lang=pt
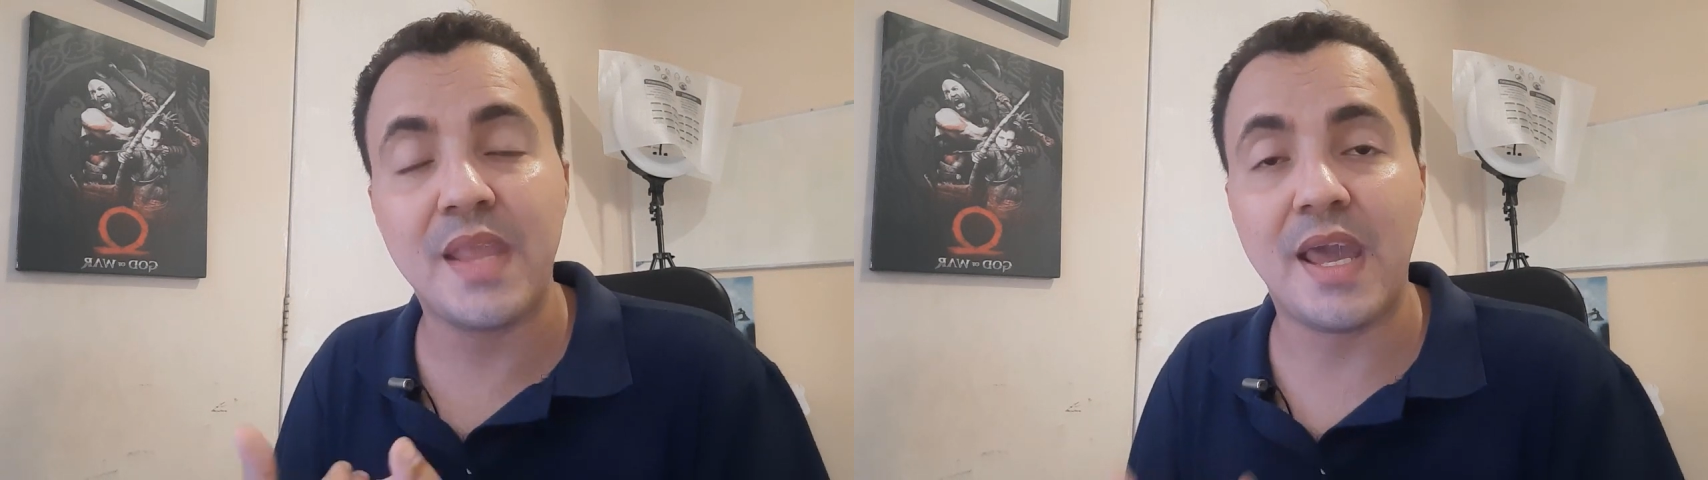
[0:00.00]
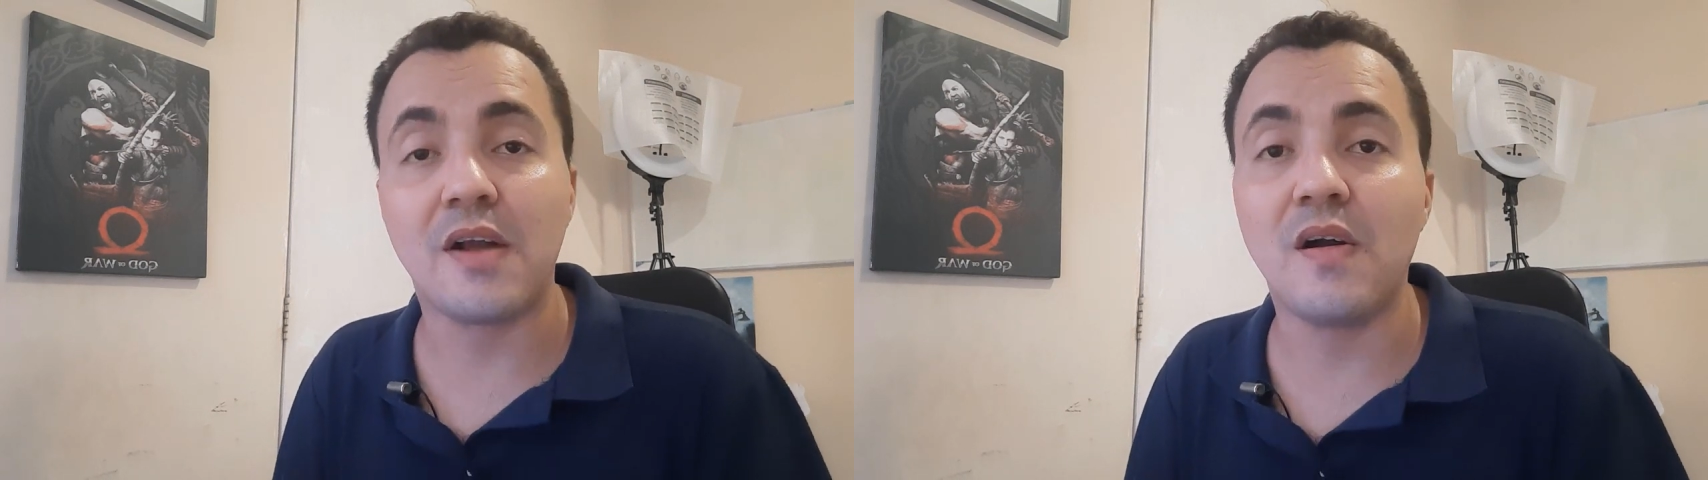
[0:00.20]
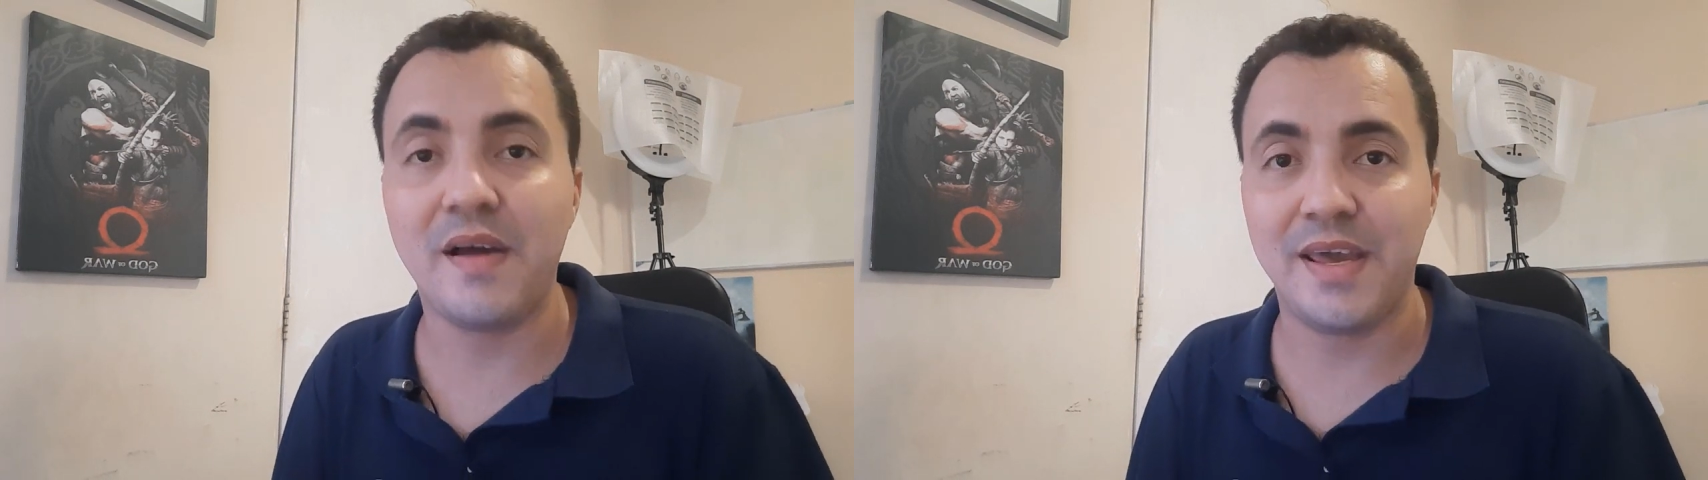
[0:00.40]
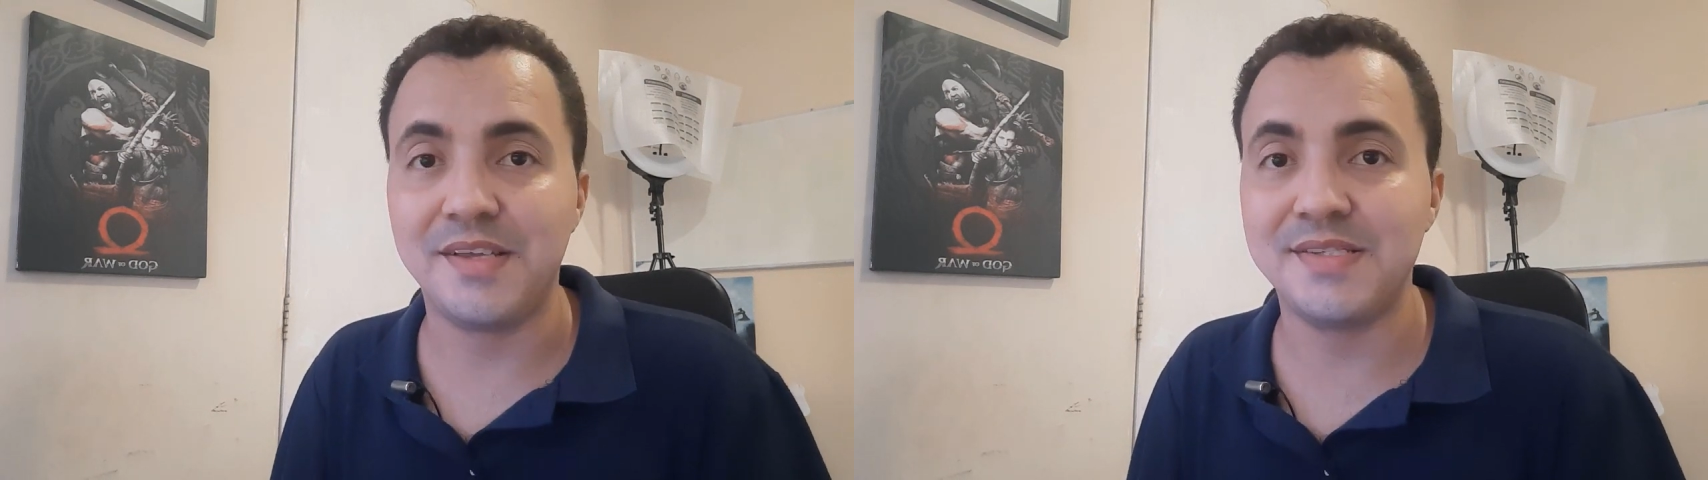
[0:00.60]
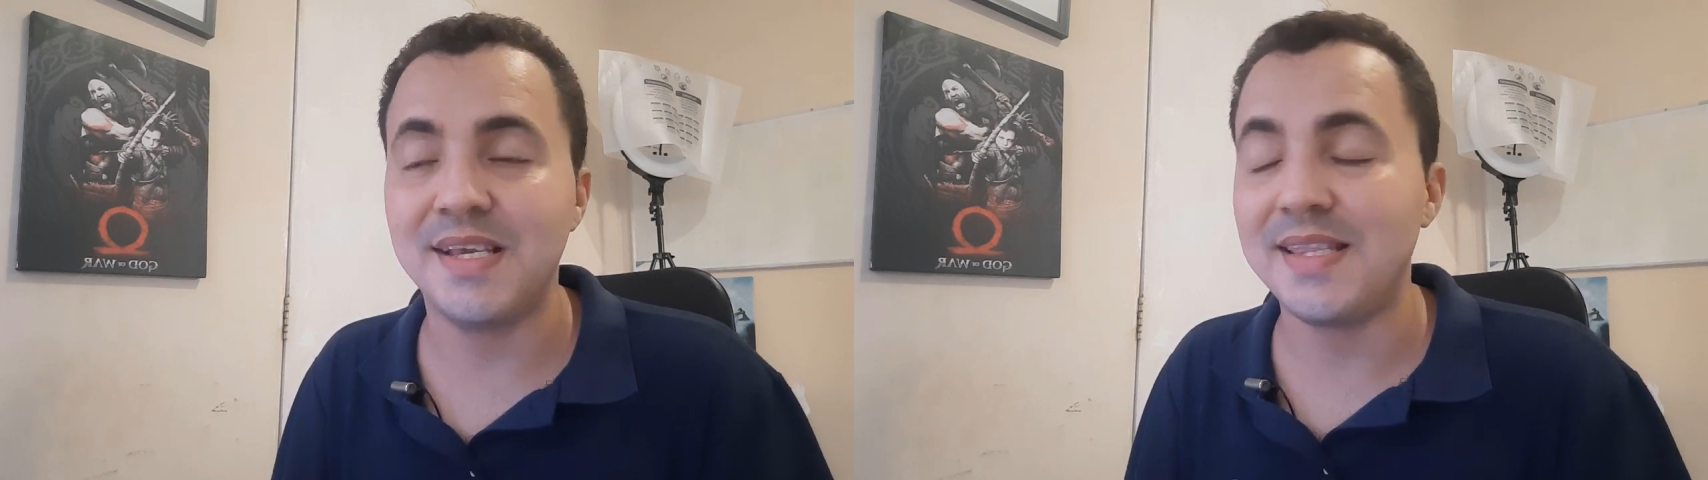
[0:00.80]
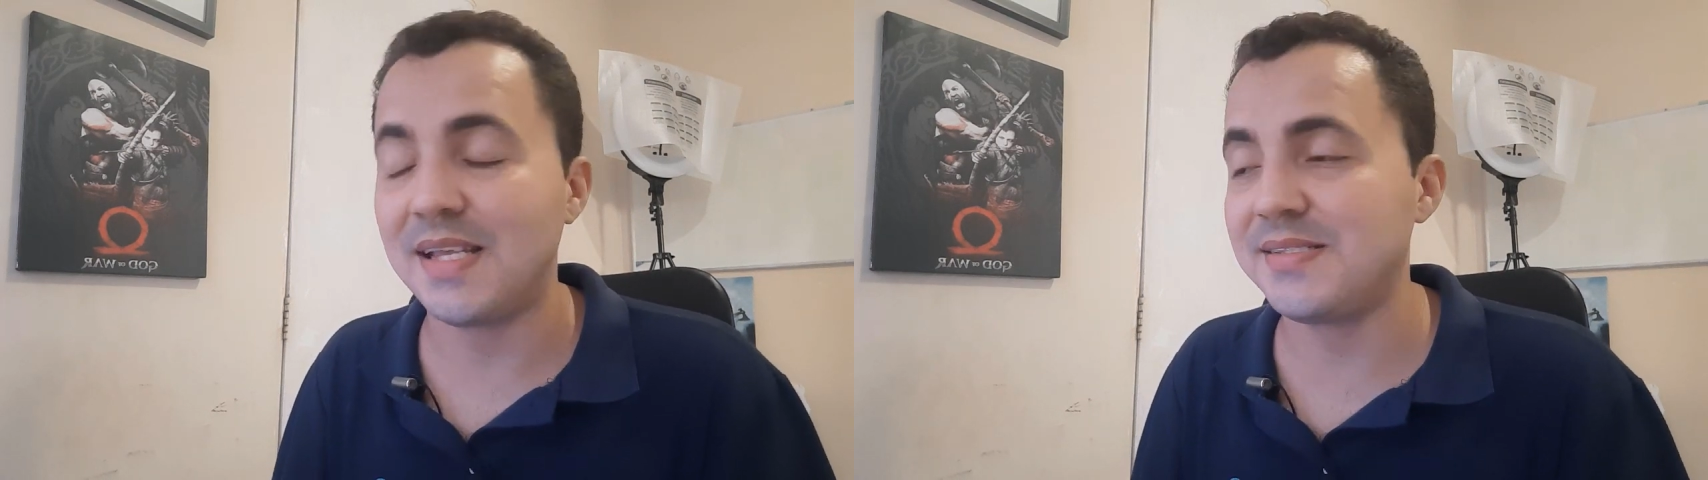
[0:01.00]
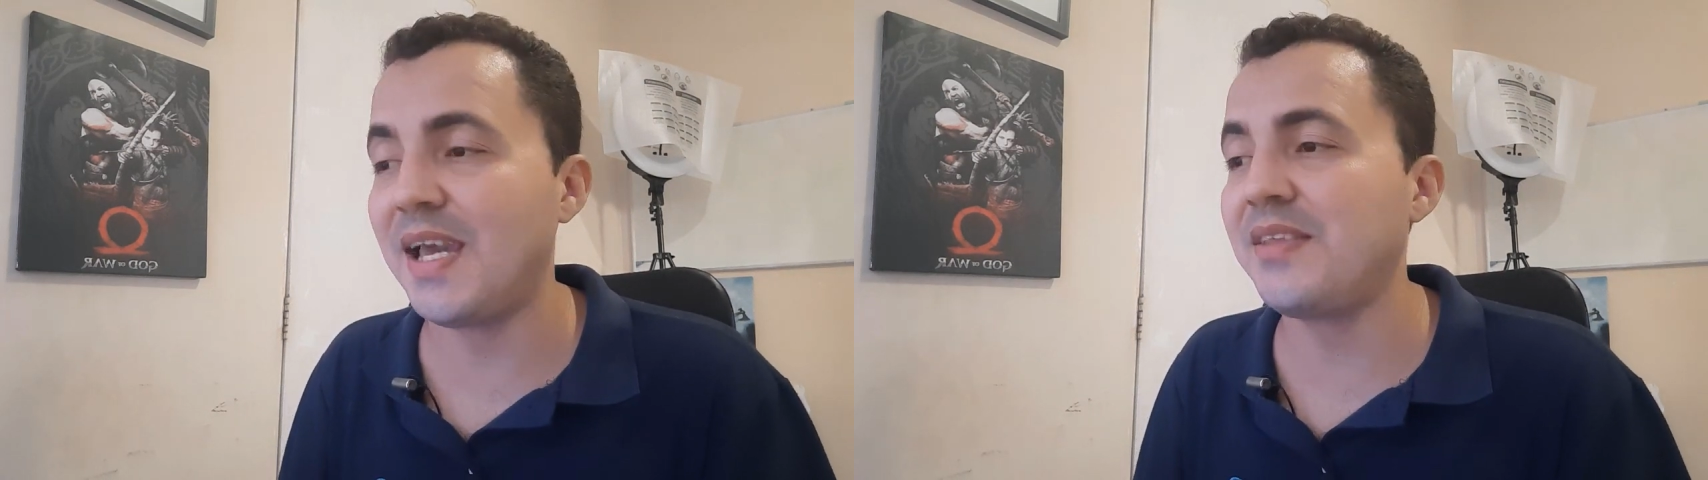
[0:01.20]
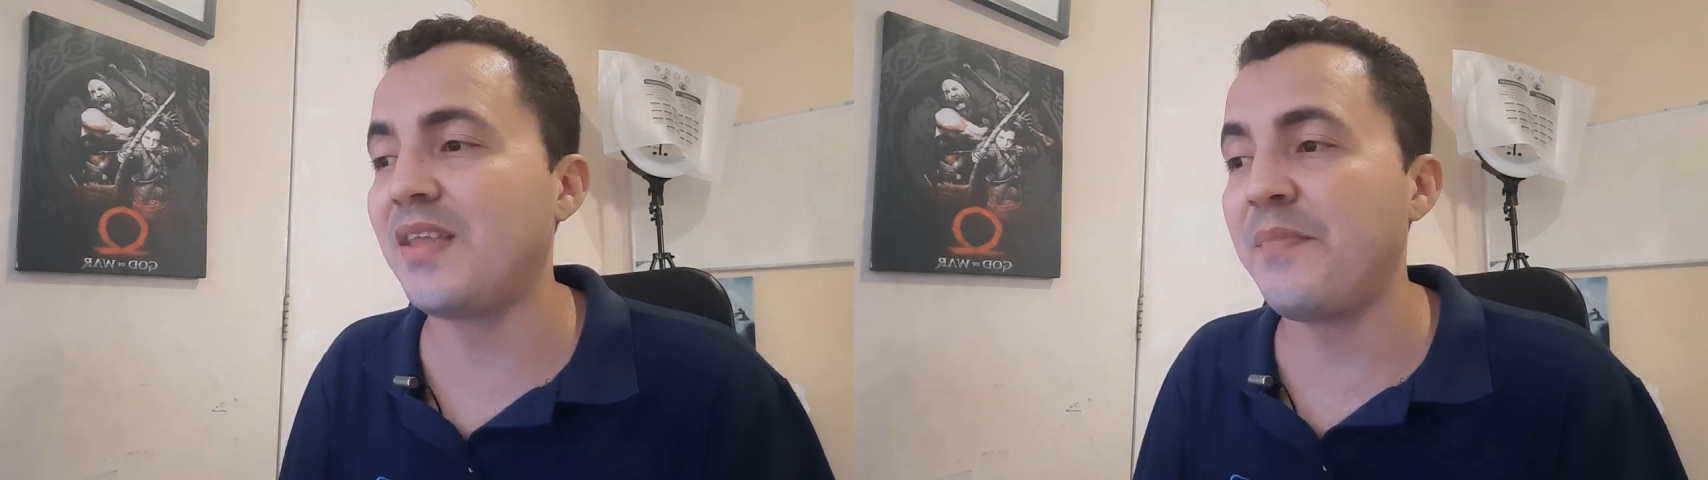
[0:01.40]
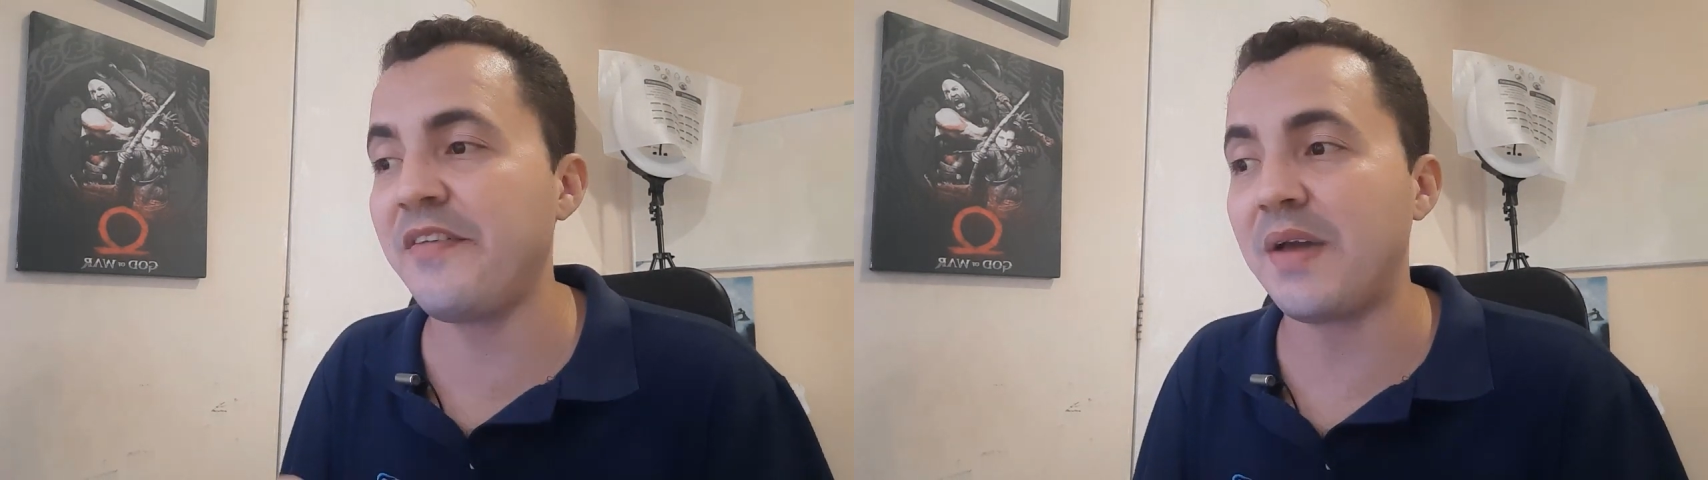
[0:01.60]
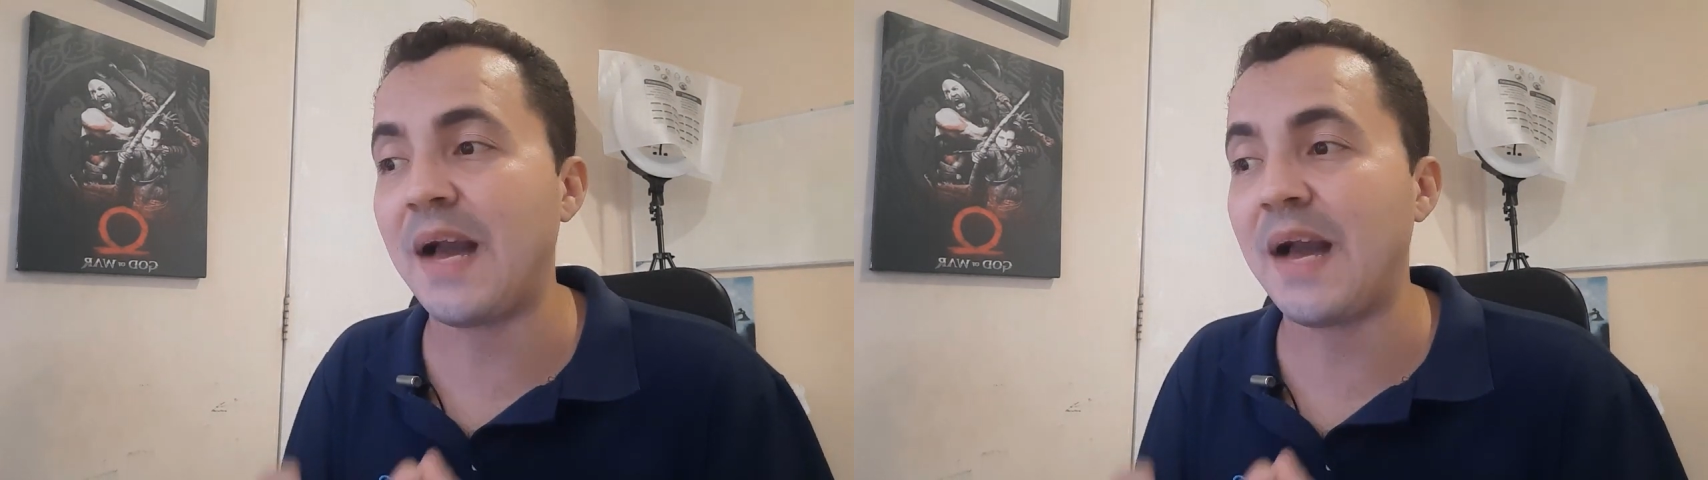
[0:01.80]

recorrentes. Tá certo? Então,